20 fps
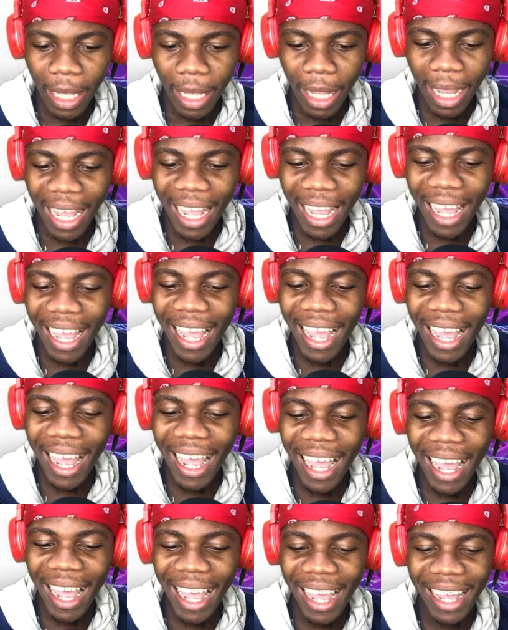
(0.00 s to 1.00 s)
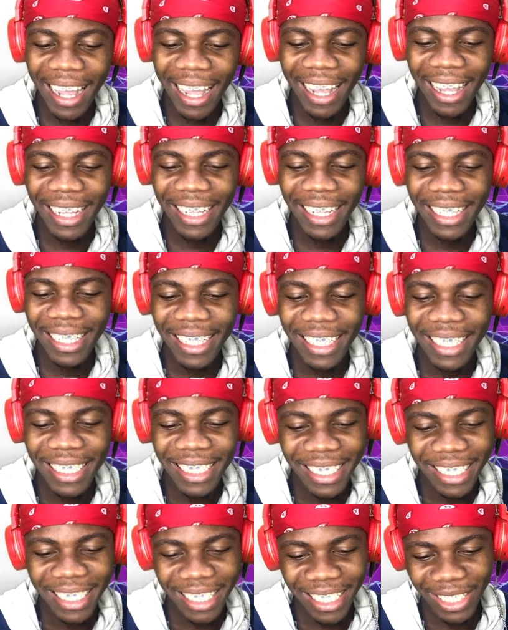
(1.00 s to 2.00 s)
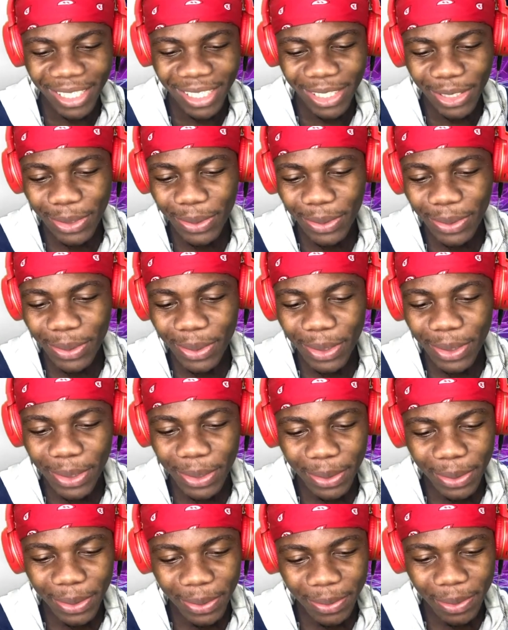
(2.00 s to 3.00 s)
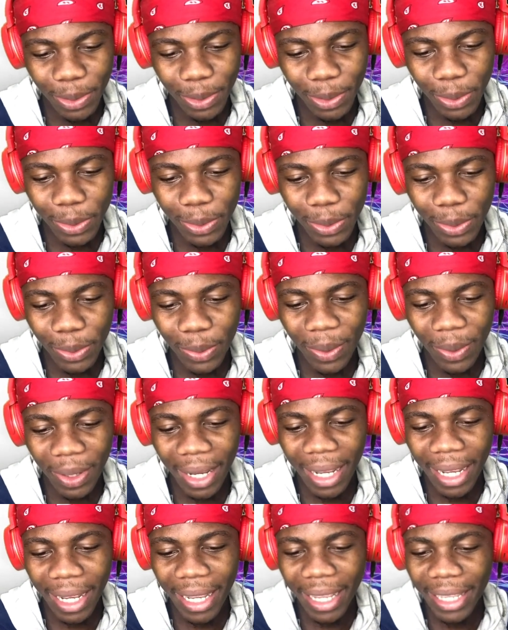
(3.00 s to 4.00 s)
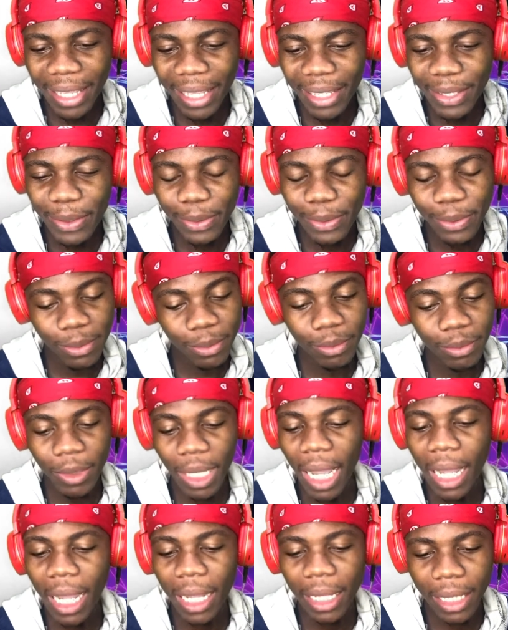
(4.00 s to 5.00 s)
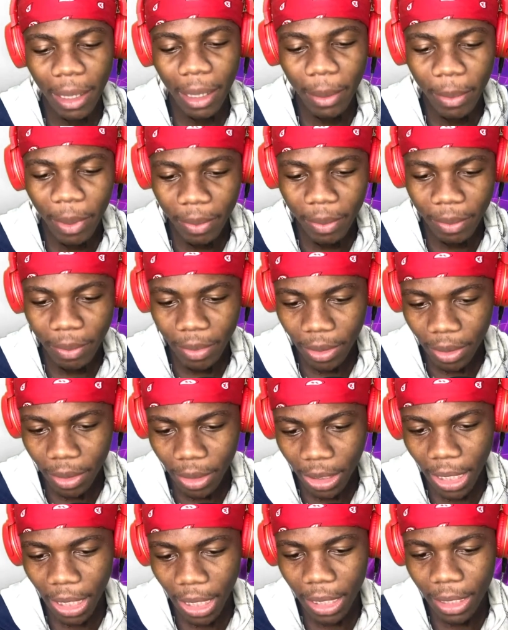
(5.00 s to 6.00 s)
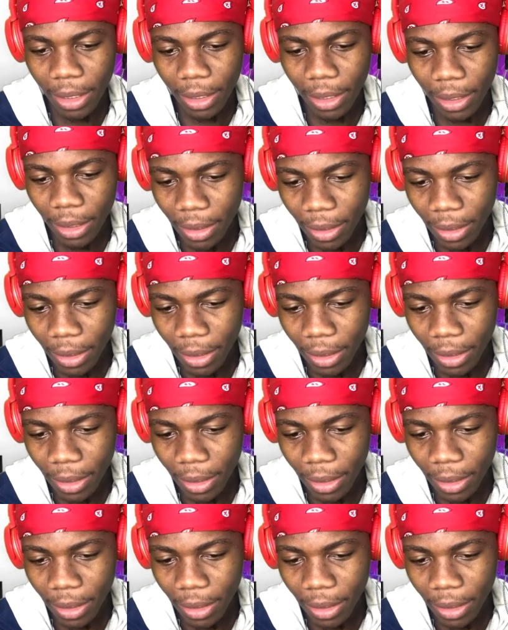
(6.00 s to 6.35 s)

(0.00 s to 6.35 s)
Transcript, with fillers: Ah... Hum, do Turuá e do. Ah, tá bom, esquece